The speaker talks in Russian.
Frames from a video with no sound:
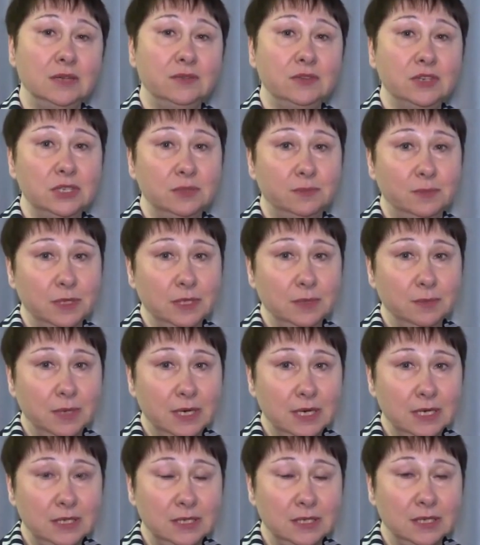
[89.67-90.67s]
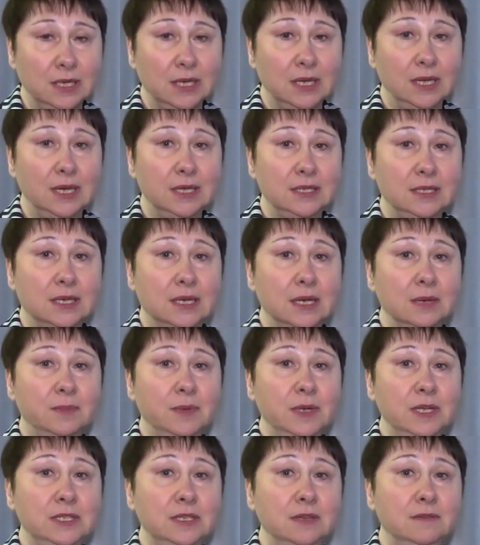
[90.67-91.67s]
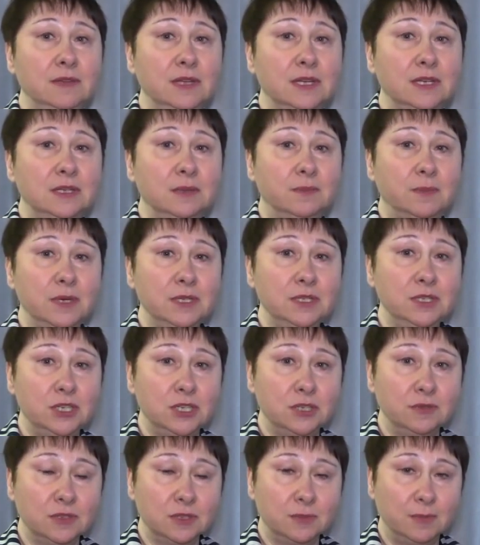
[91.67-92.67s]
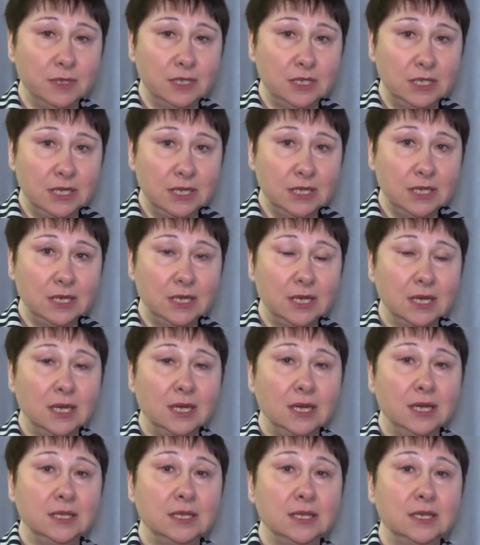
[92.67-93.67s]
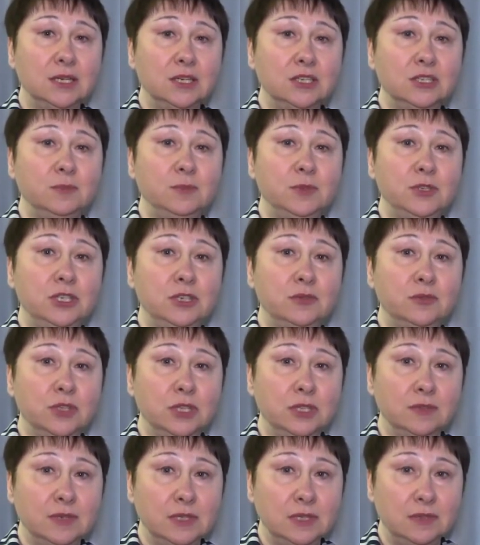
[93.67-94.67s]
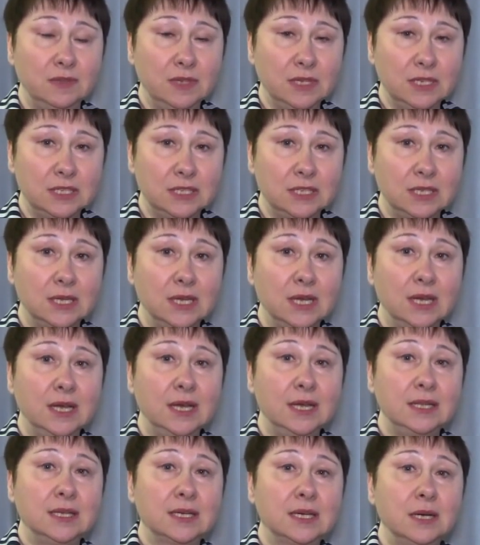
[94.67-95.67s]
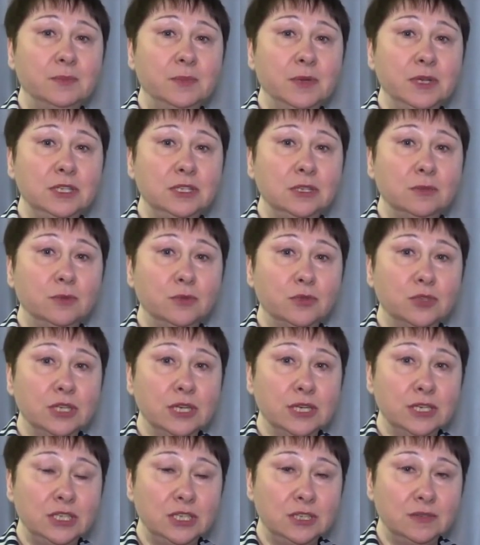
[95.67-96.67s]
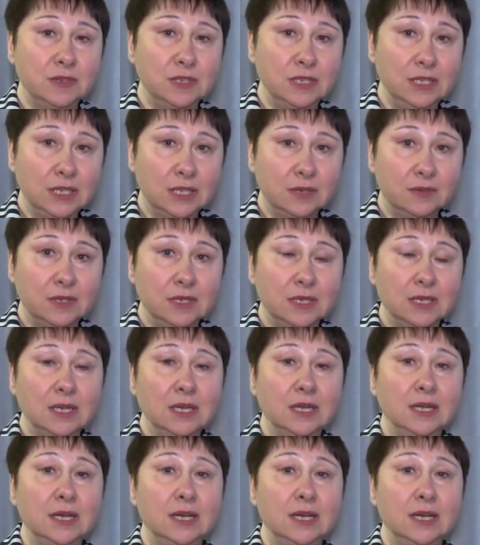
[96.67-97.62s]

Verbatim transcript: И вы же понимаете, это компрессия верхнего поясничного сплетения, это грыжа пищеводного отверстия, это компрессия блуждающего нерва,